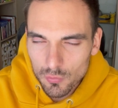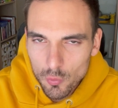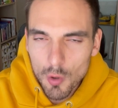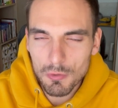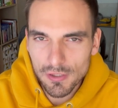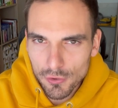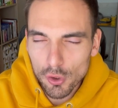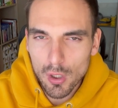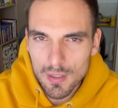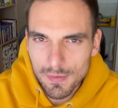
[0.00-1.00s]
Tú como
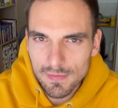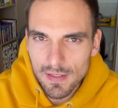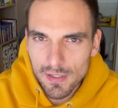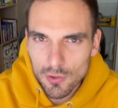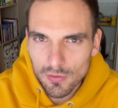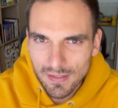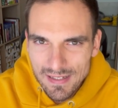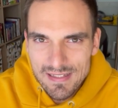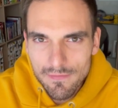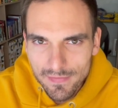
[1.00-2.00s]
tecnólogo alimentario,
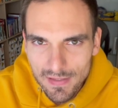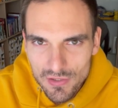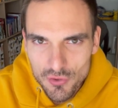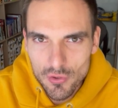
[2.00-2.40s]
¿qué sabes de eso?